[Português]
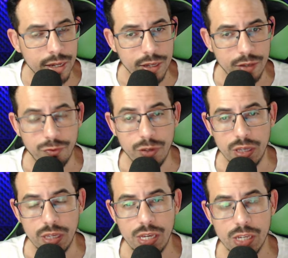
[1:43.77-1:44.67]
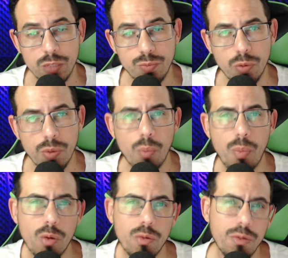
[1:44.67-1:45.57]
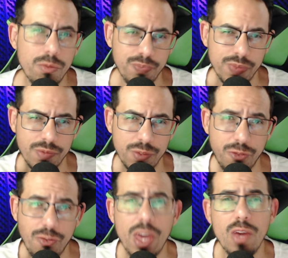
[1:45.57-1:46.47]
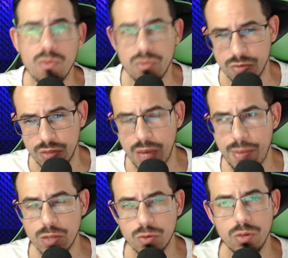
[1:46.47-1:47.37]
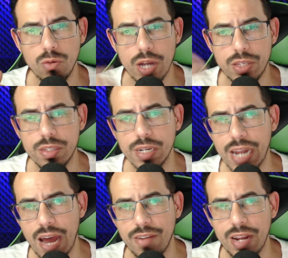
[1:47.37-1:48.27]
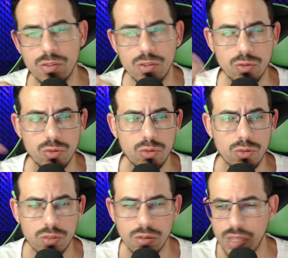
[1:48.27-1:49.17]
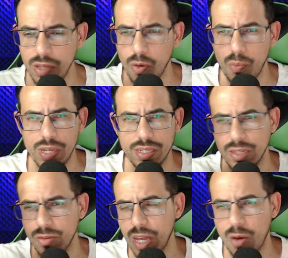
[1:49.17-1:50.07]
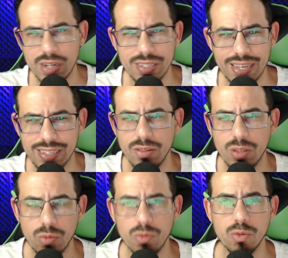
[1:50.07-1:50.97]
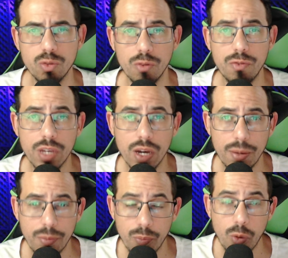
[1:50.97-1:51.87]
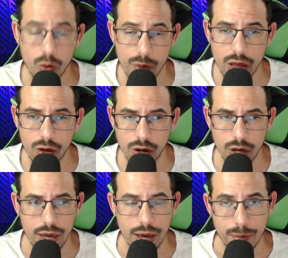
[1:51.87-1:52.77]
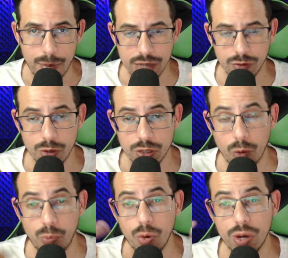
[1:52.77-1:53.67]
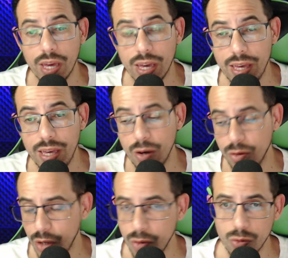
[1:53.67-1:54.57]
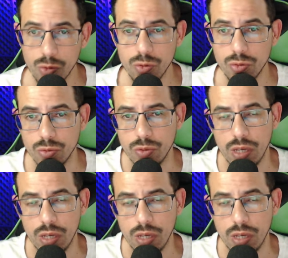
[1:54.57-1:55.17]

Enfim, e esse bumbo é um pouco feio, né? Mas quando o artista grava lá no estúdio, então tem compressão, tem equalização, então o som fica um pouco melhor. Mas eu vou mostrar o porquê que eu não uso